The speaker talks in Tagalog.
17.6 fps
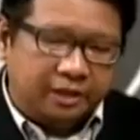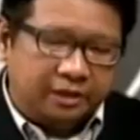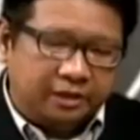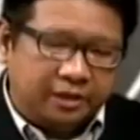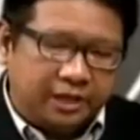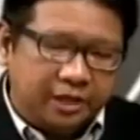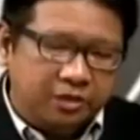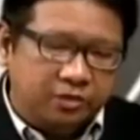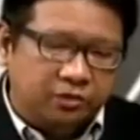
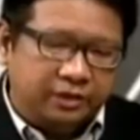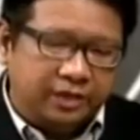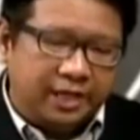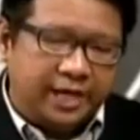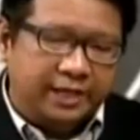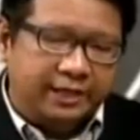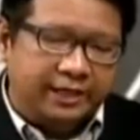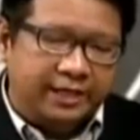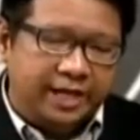kayo sa
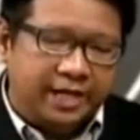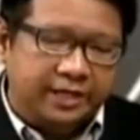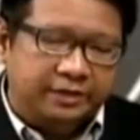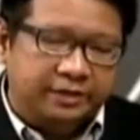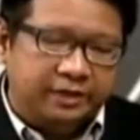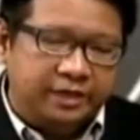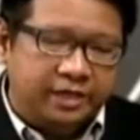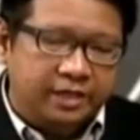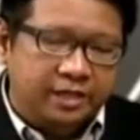
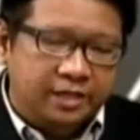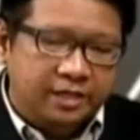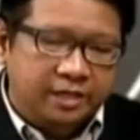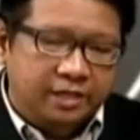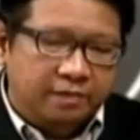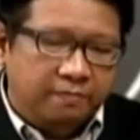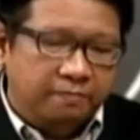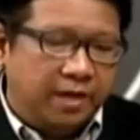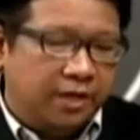ITIC,
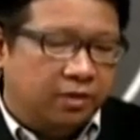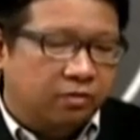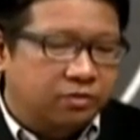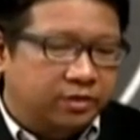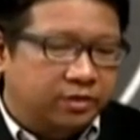meron